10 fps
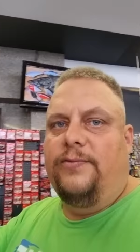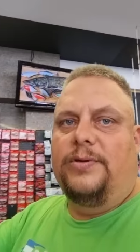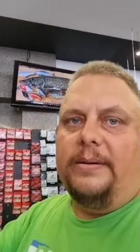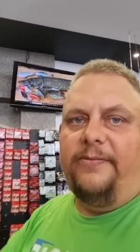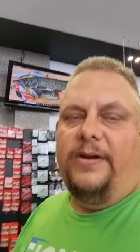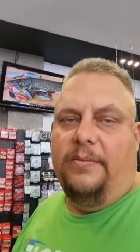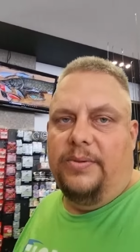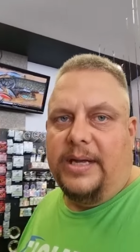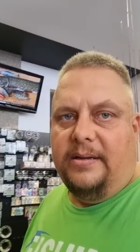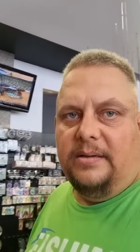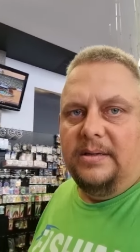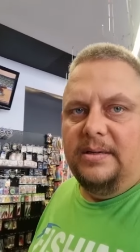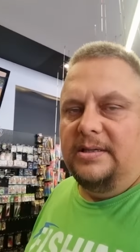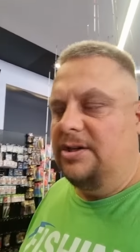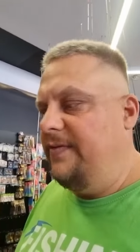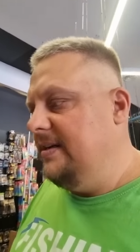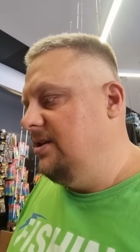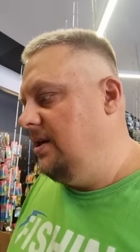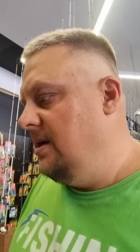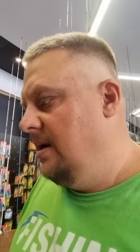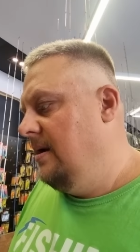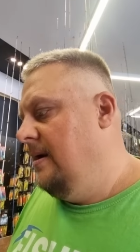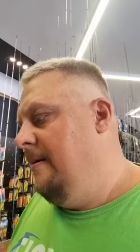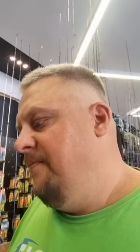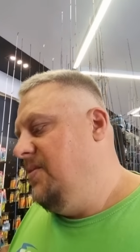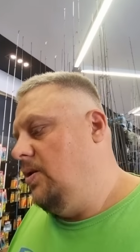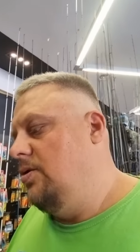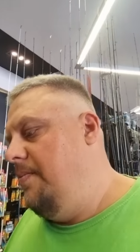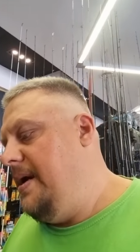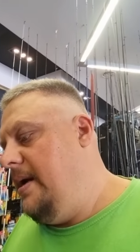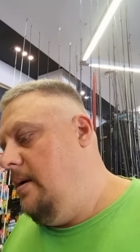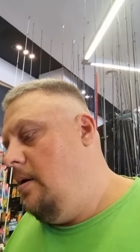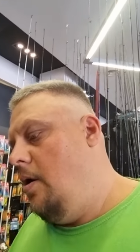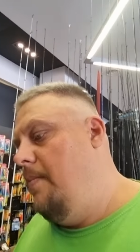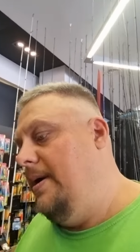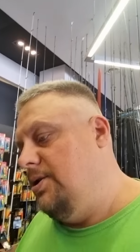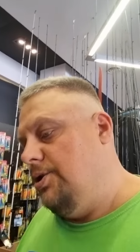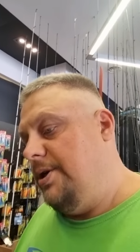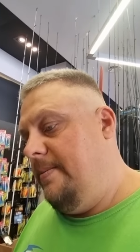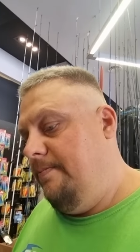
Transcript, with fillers: wrzucam film ten e, ze Szwecji, to sobie obejrzycie.